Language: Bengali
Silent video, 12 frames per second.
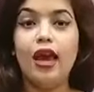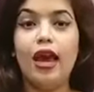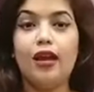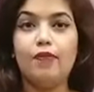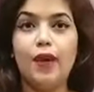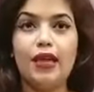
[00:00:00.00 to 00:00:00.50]

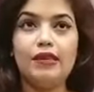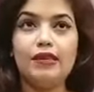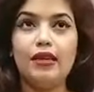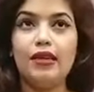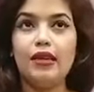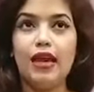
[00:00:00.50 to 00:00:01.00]
অ্যান্ড
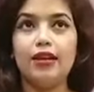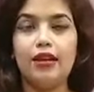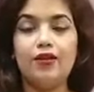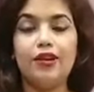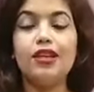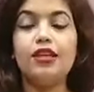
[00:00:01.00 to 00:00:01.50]
পাকিস্তানি
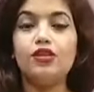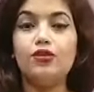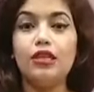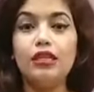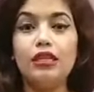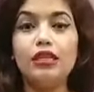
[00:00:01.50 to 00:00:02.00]
ক্যাটালগের কিছু
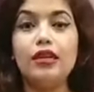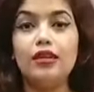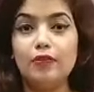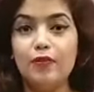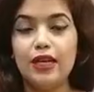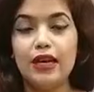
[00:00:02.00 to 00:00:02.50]
ইন্ডিয়ান
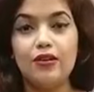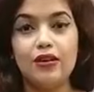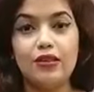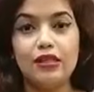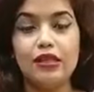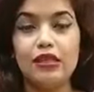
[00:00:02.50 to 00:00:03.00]
রিপ্লিকা
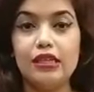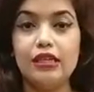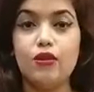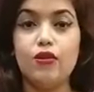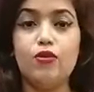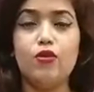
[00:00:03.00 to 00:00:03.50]
ড্রেস এসেছে
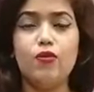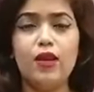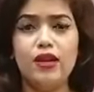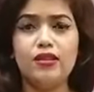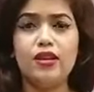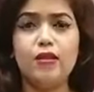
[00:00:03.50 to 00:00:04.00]
যেগুলো খুবই
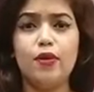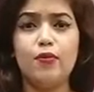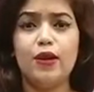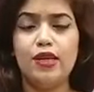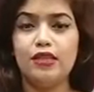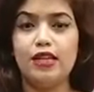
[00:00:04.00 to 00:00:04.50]
রিজনেবল
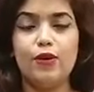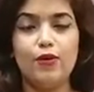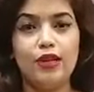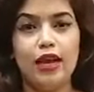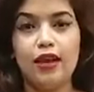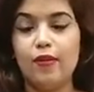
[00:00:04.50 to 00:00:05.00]
প্রাইস
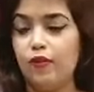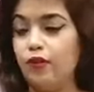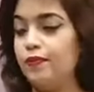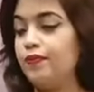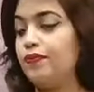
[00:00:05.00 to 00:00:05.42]
সেগুলো দেখাবো